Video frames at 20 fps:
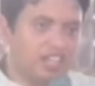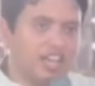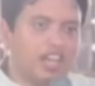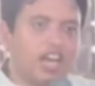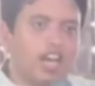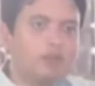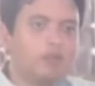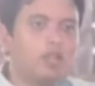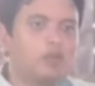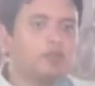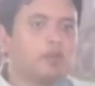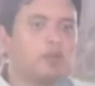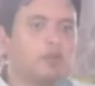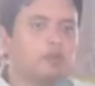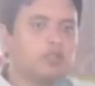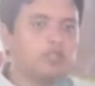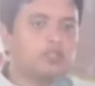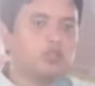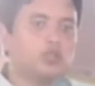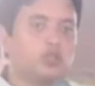हमें
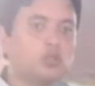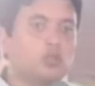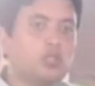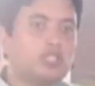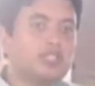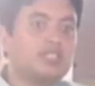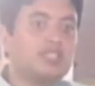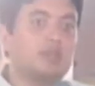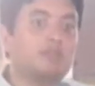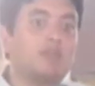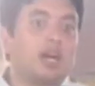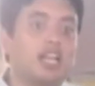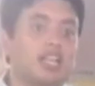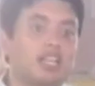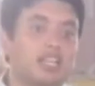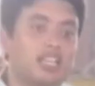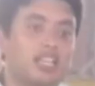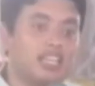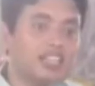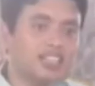परमेश्वर को इस्तेमाल
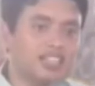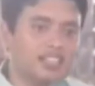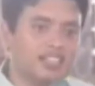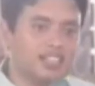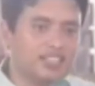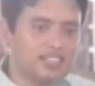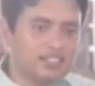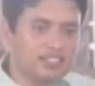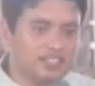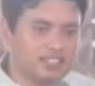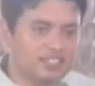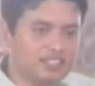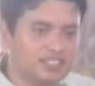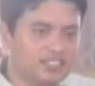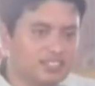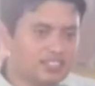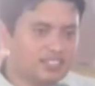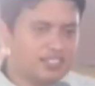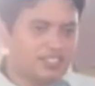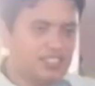नहीं करना
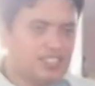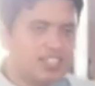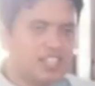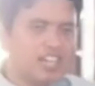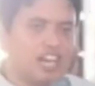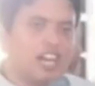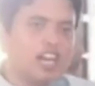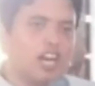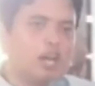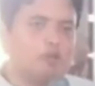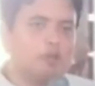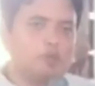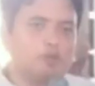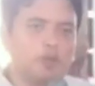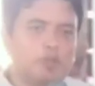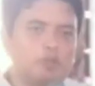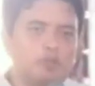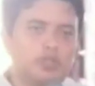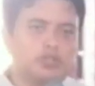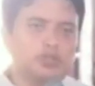हमें
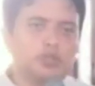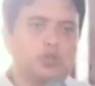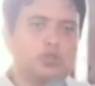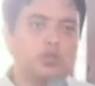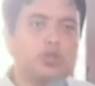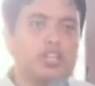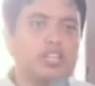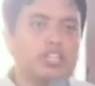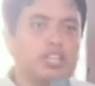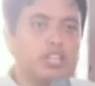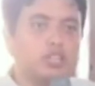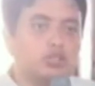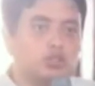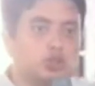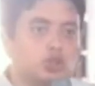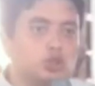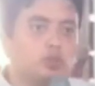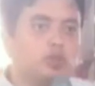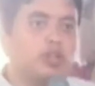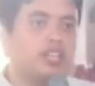परमेश्वर को एक
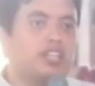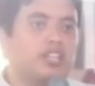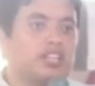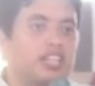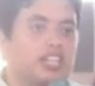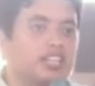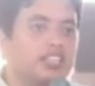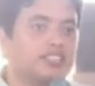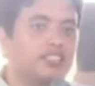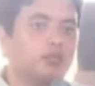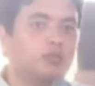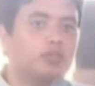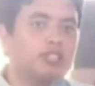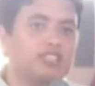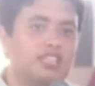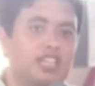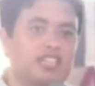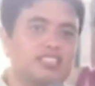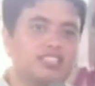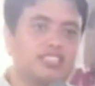इंस्ट्रूमेंट नहीं
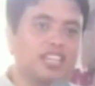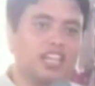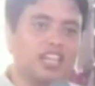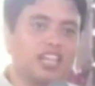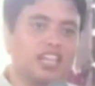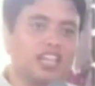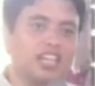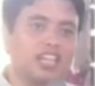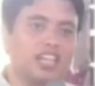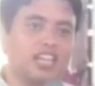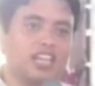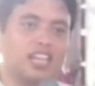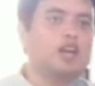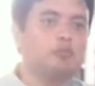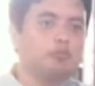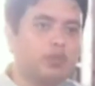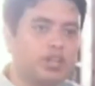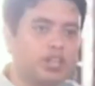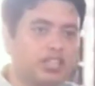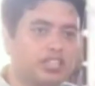समझना चंग्याई का
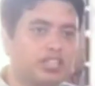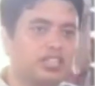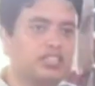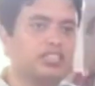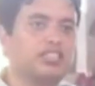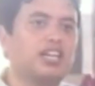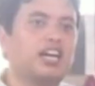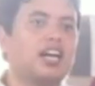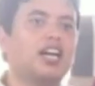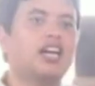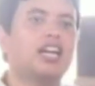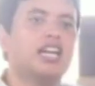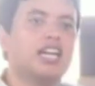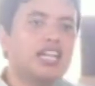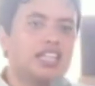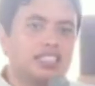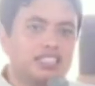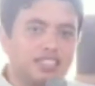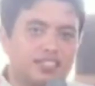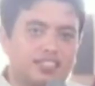बरकत का
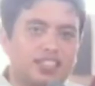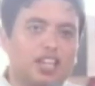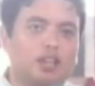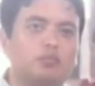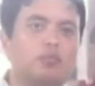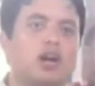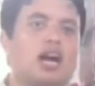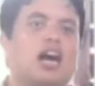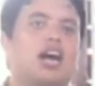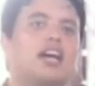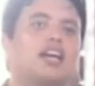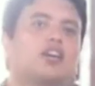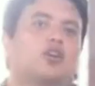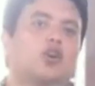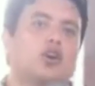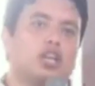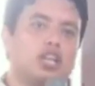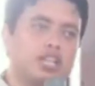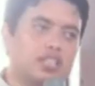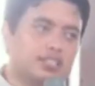जिसे हम आए
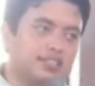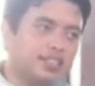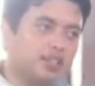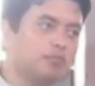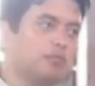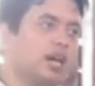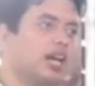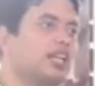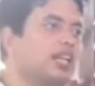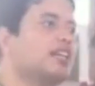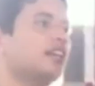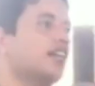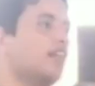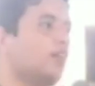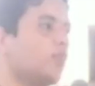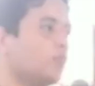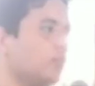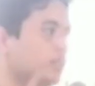और इस्तेमाल करें और